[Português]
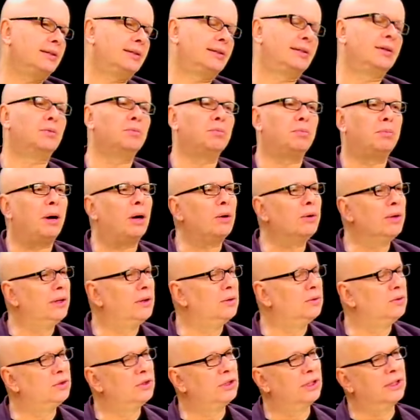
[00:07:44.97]
São Paulo e
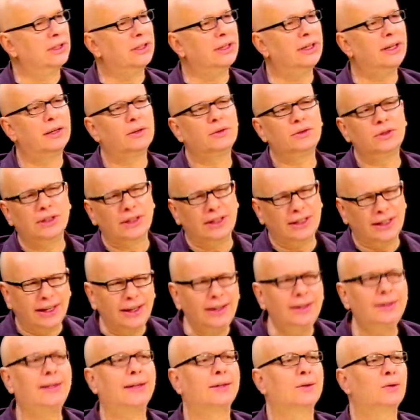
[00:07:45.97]
Rio de Janeiro, de
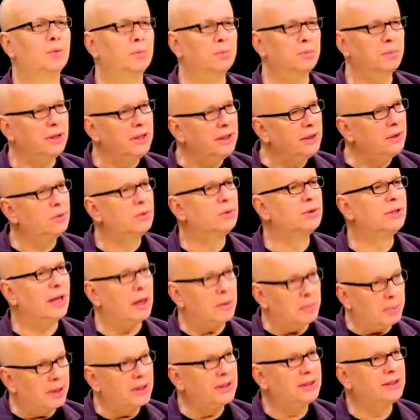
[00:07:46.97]
quinta a domingo,
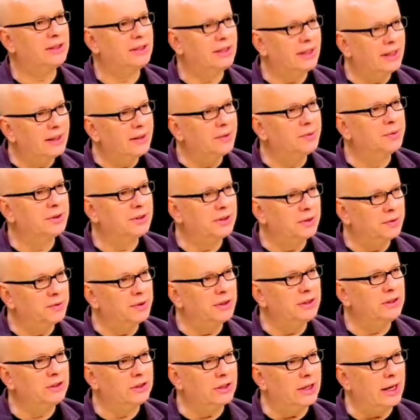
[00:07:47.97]
dá para dizer que você
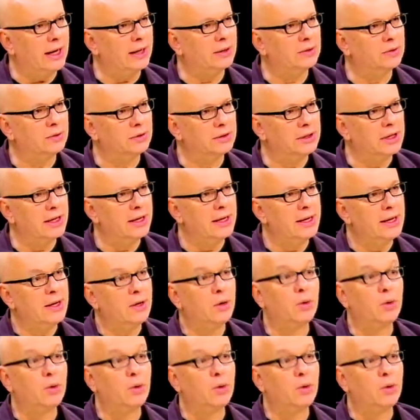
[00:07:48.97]
fez teatro, né?